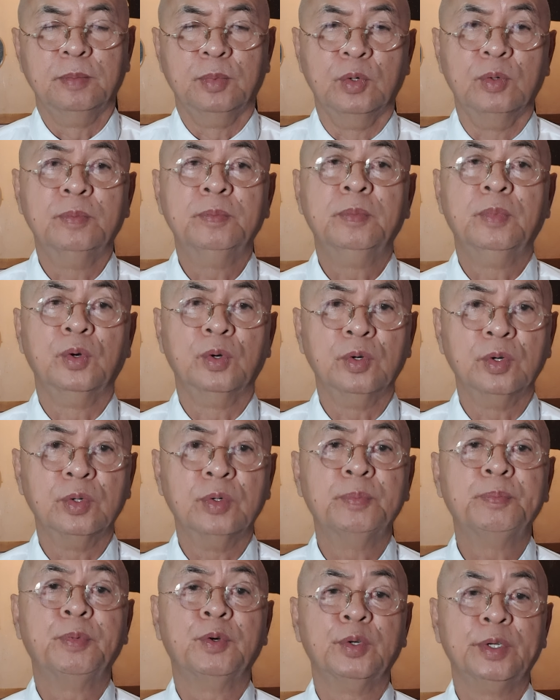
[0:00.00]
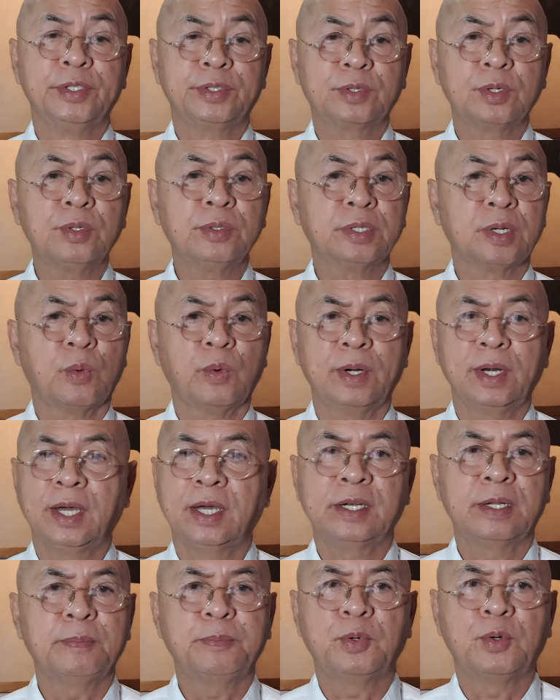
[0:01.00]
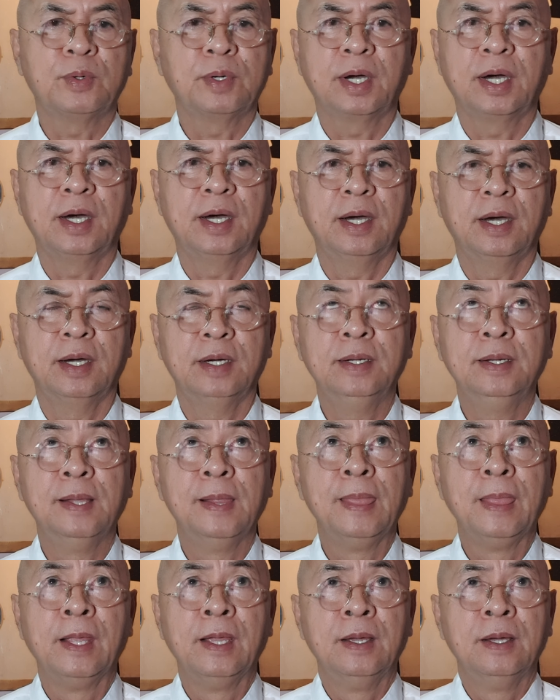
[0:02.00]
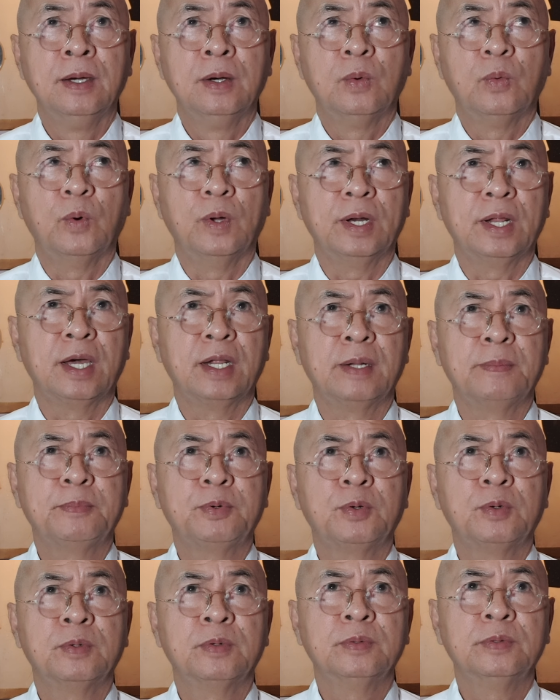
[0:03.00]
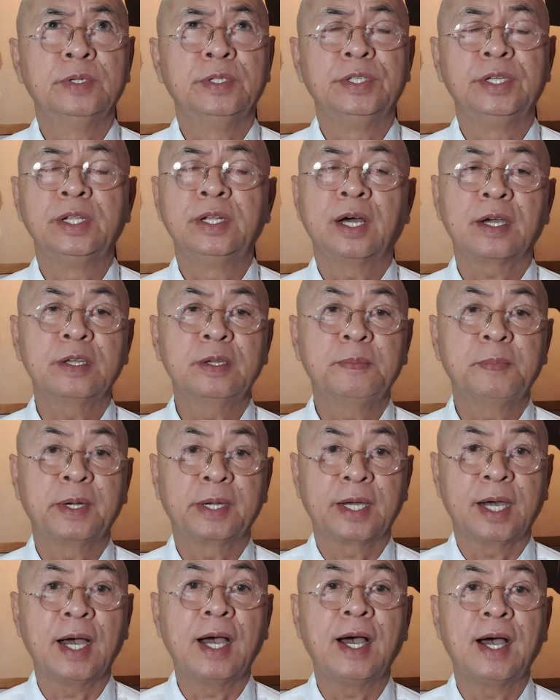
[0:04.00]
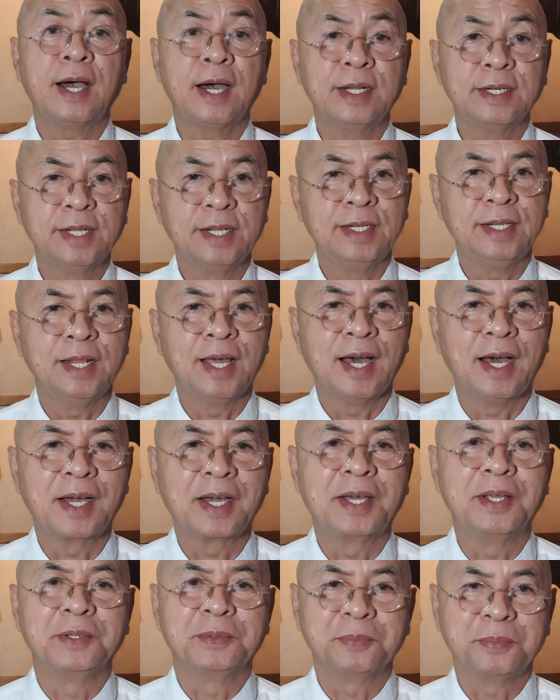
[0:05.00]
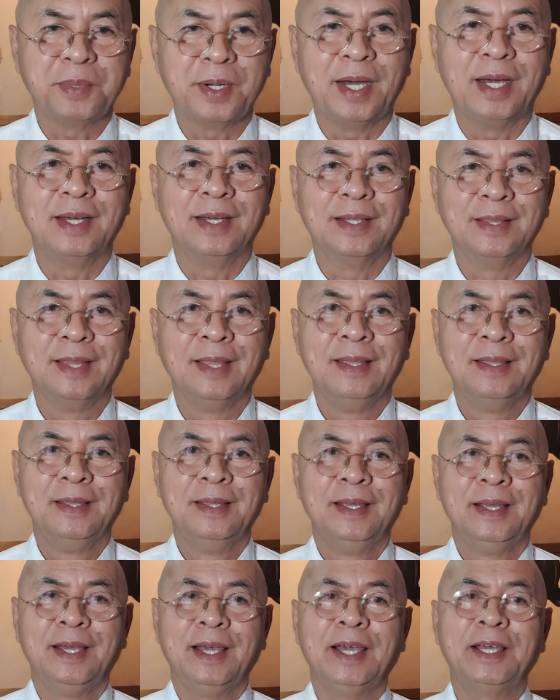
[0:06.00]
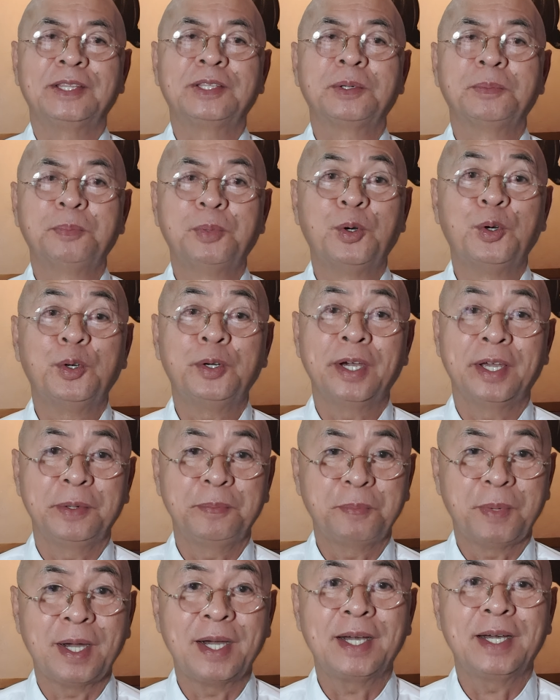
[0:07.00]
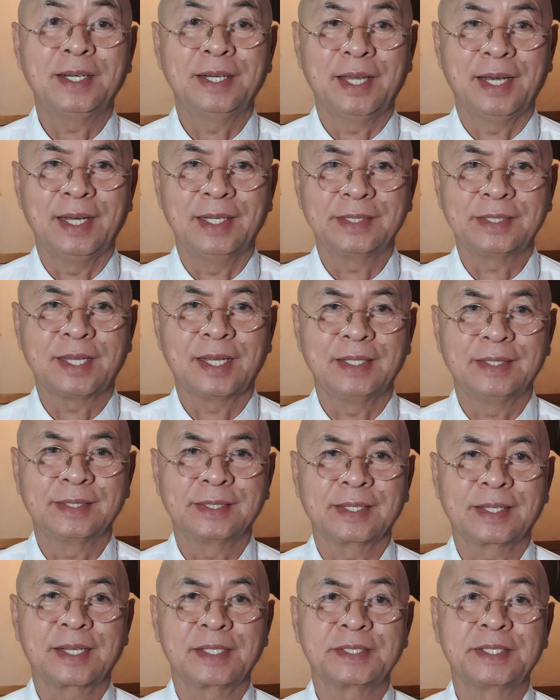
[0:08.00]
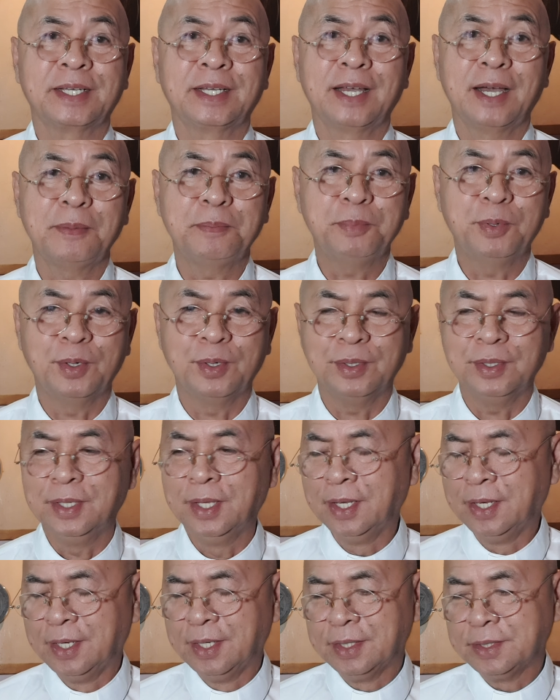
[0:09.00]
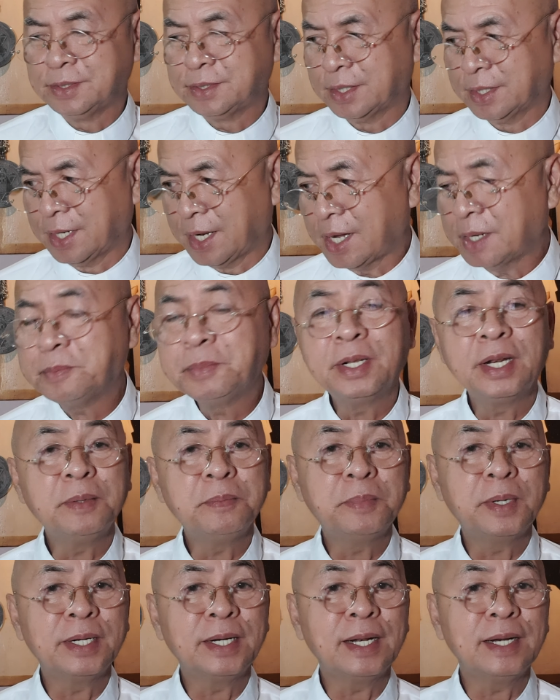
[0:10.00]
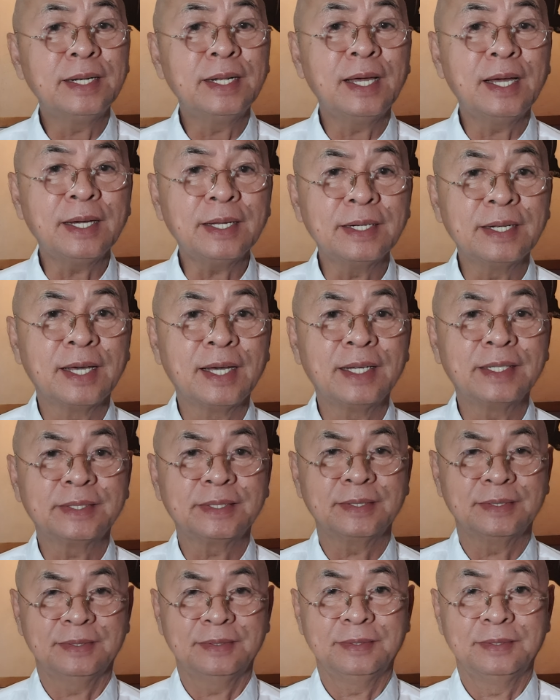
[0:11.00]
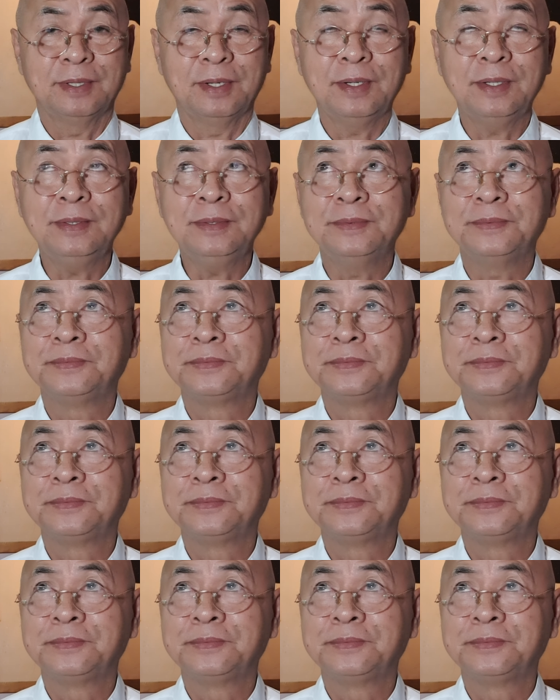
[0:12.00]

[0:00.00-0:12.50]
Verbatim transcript: Buong buo po ito na wala na pong, uh, wala na pong, hindi na kayo mag-aalinlangan pa. Ito po ay pangkalahatan. Kasi nga po, sinabi ng banal na aklat, no?